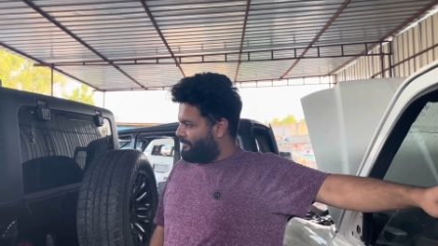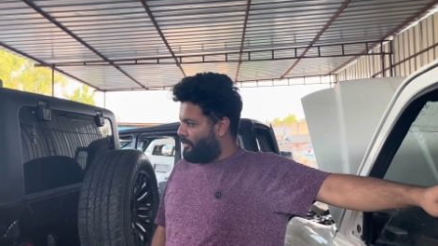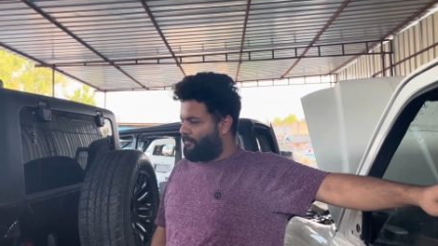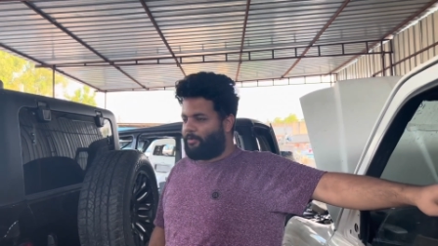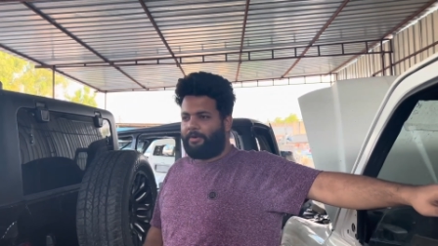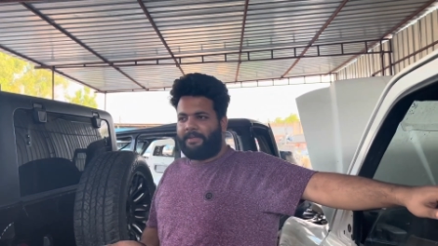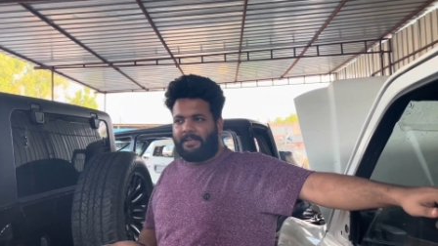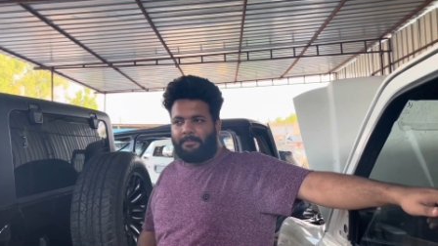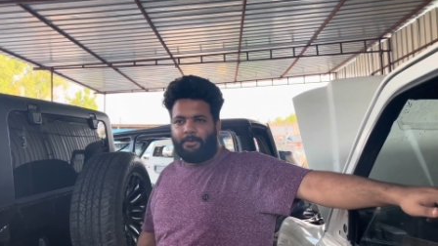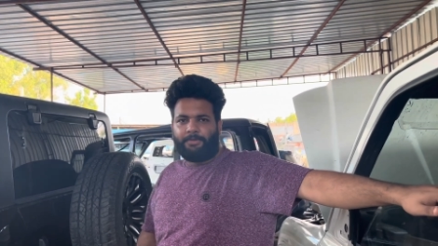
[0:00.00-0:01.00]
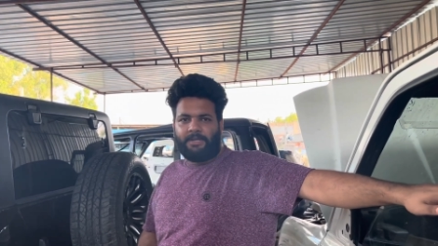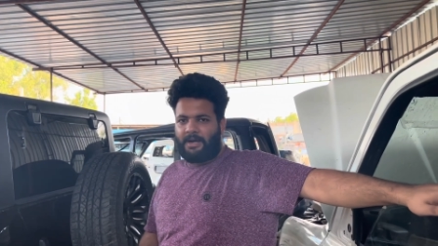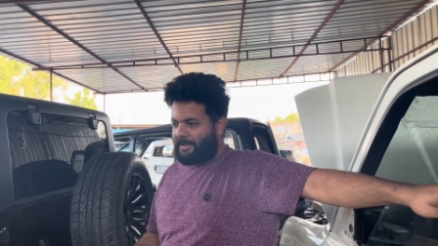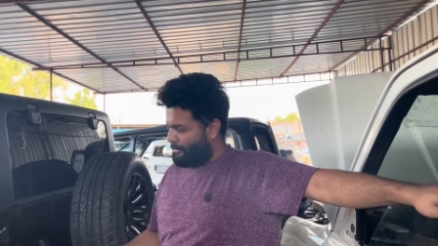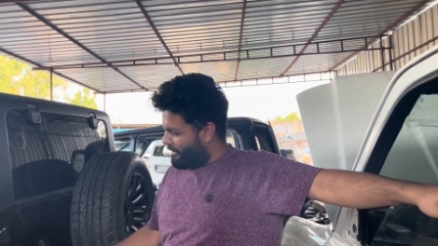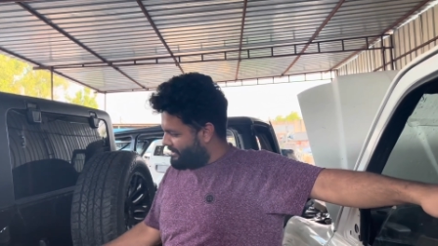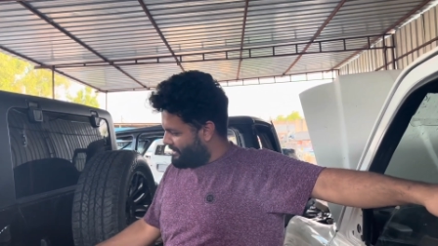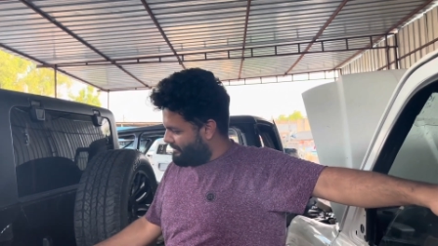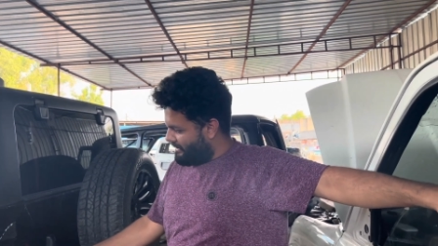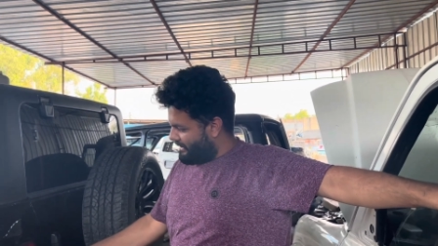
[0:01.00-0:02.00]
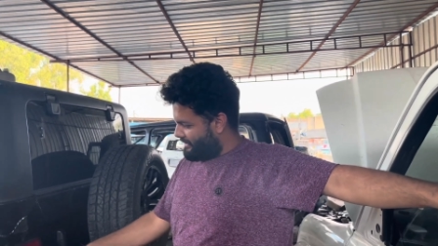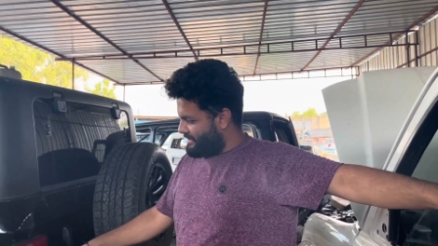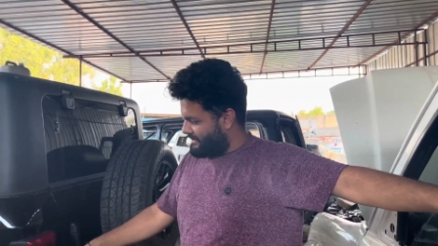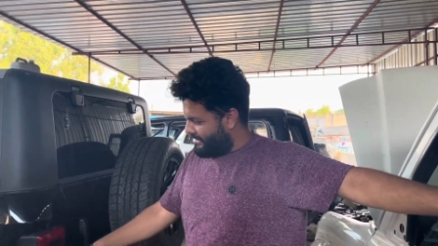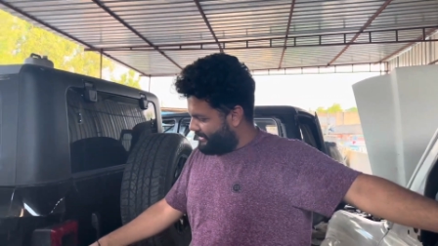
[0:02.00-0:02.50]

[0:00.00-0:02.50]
ऑफ के लिए भी होती है आर्टिकुलेशन अगर जैसे इन